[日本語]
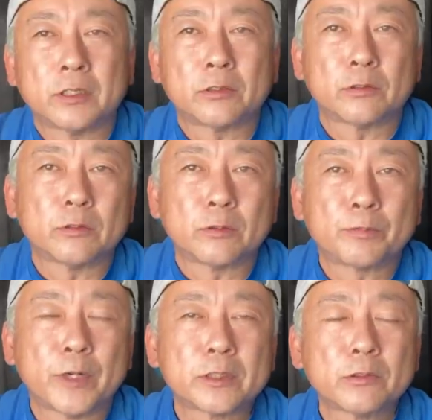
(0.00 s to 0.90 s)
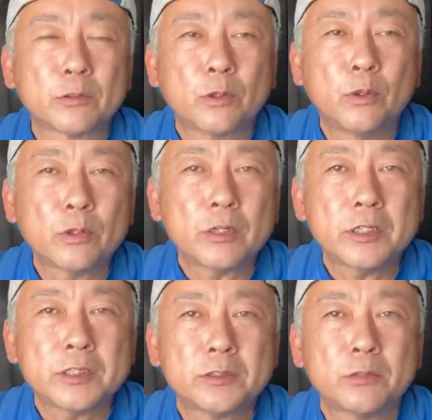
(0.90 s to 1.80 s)
と、パテント公
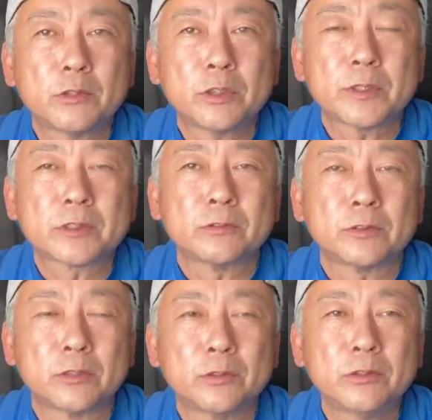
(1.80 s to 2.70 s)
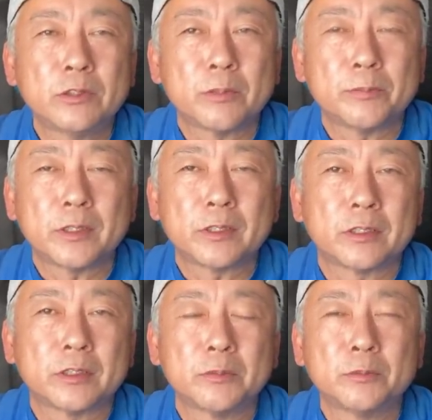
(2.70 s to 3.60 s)
開しておりますので、どんな
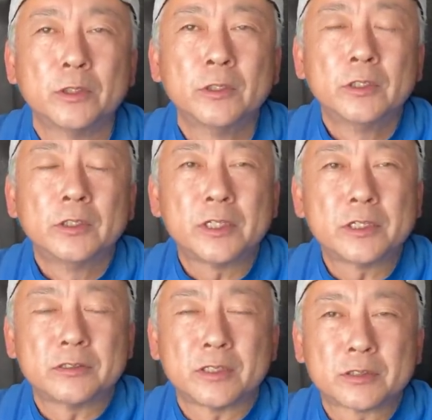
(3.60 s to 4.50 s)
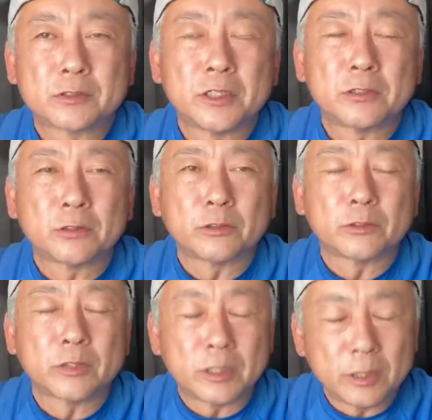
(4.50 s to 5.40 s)
メーカーでもレンズが作れるというこ
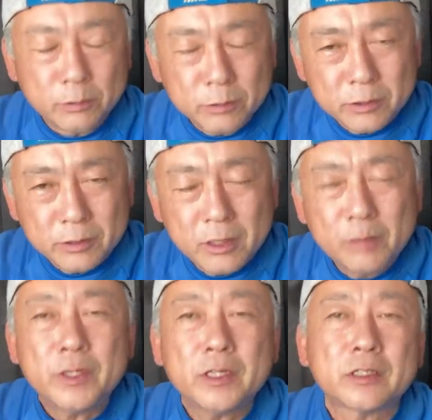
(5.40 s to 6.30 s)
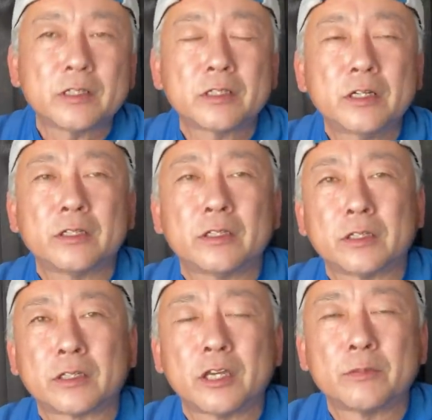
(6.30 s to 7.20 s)
とでね、いろんなメーカーが、
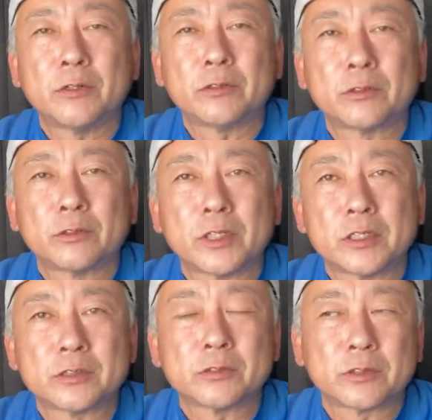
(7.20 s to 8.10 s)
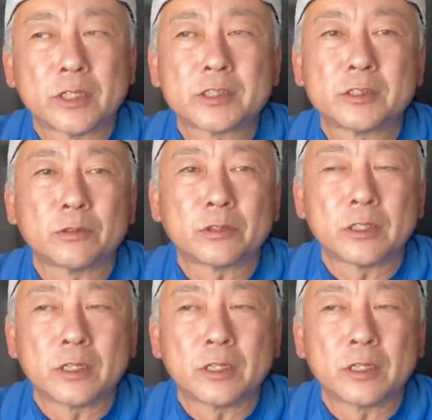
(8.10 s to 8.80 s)
えー、K マウントのレンズを出しておってね、